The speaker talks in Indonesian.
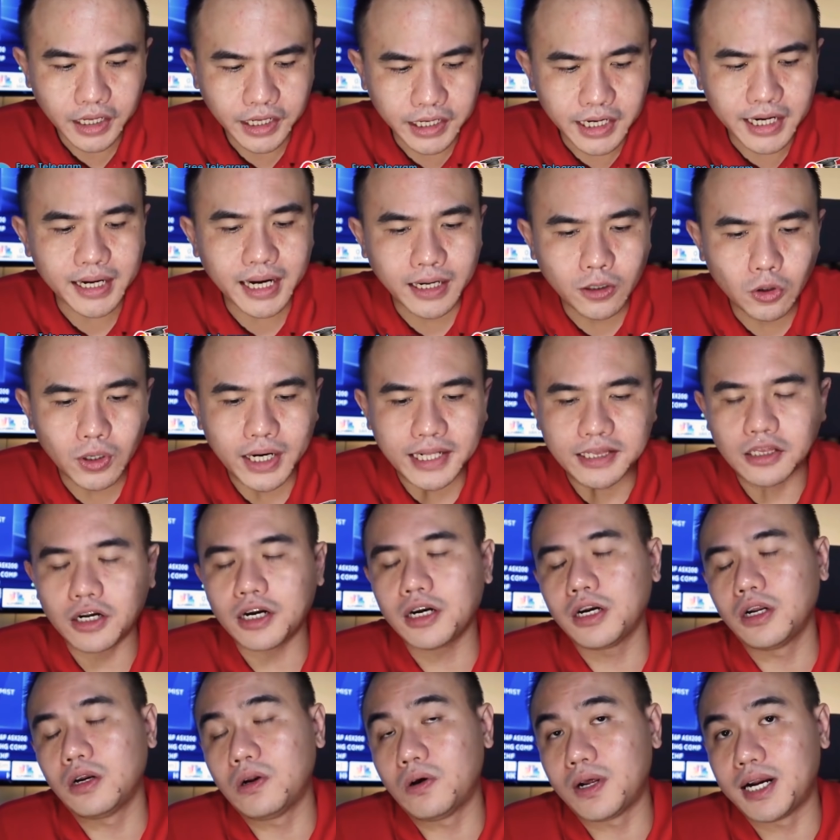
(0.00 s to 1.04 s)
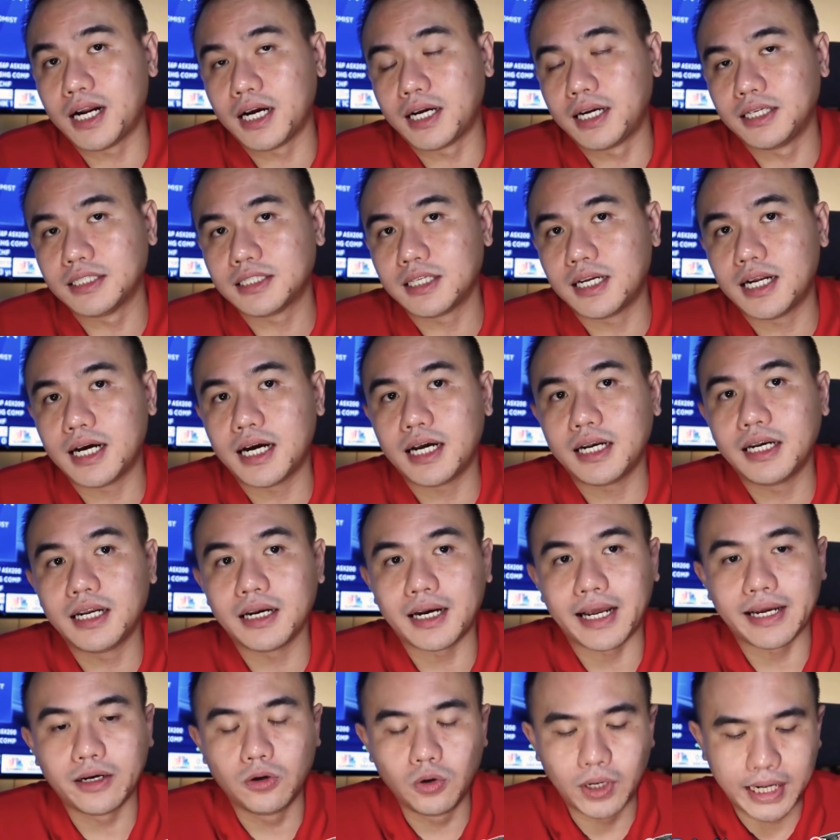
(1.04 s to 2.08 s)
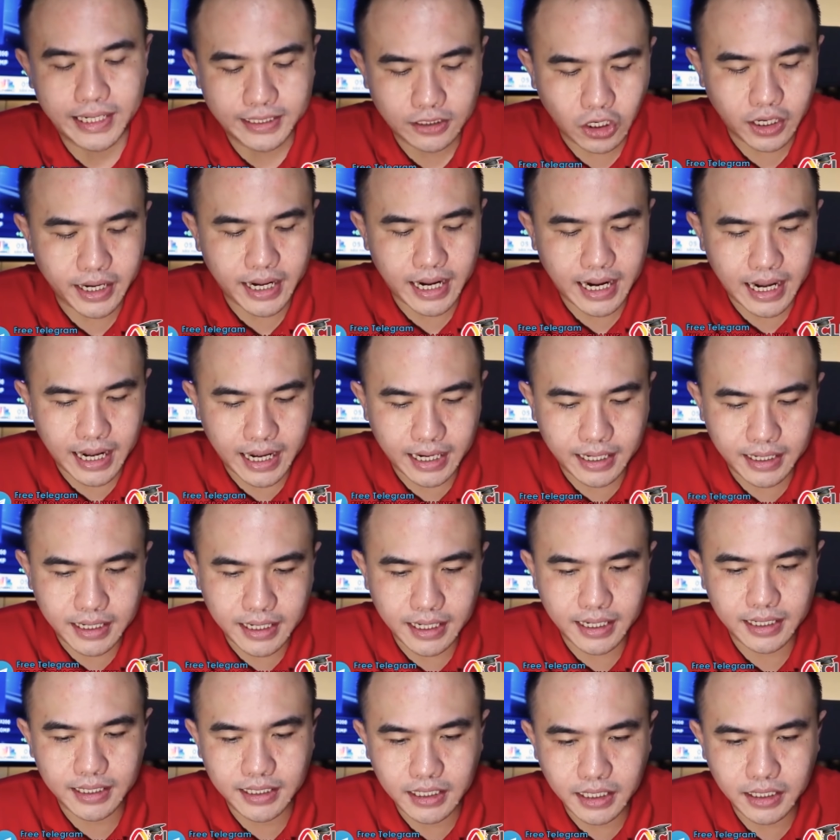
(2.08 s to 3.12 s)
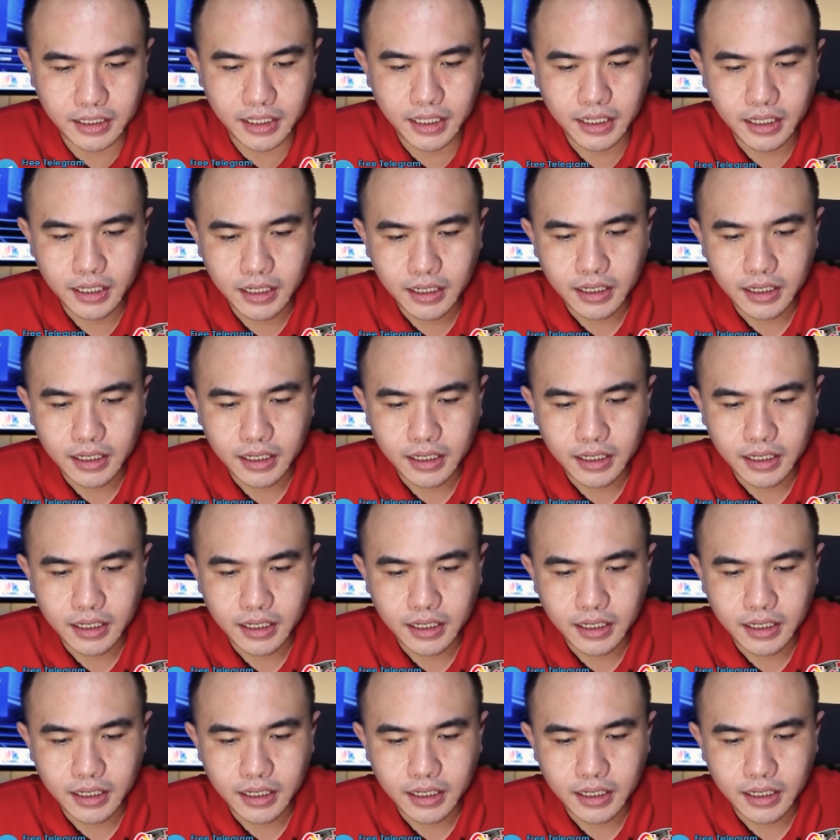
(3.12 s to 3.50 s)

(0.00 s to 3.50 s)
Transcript: ini regulator yang di luar negeri, sedangkan regulator yang ada di